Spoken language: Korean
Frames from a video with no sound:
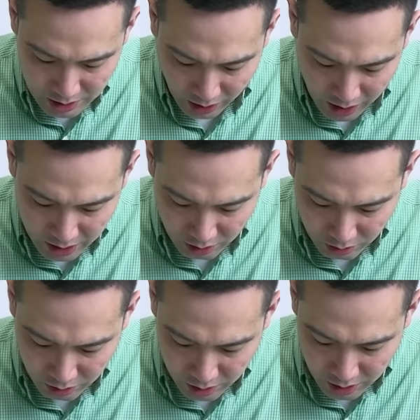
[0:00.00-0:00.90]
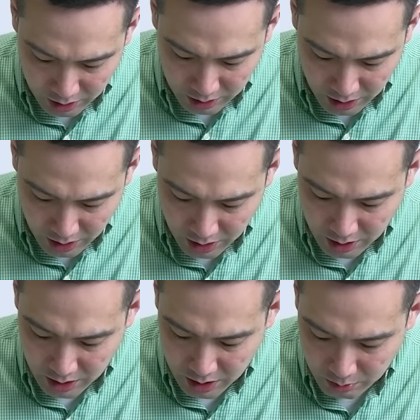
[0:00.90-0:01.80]
다 연결하는 게
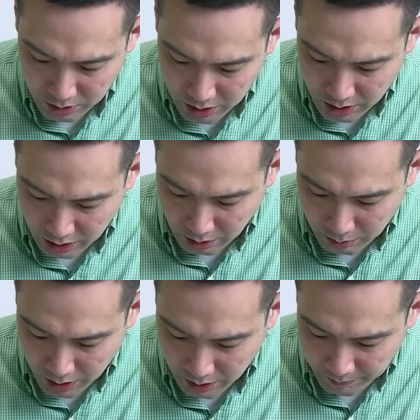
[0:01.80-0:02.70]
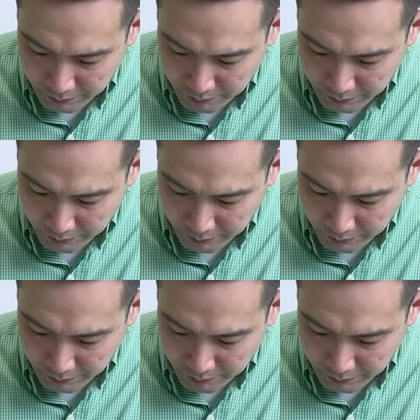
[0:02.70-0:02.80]
힘들기 때문에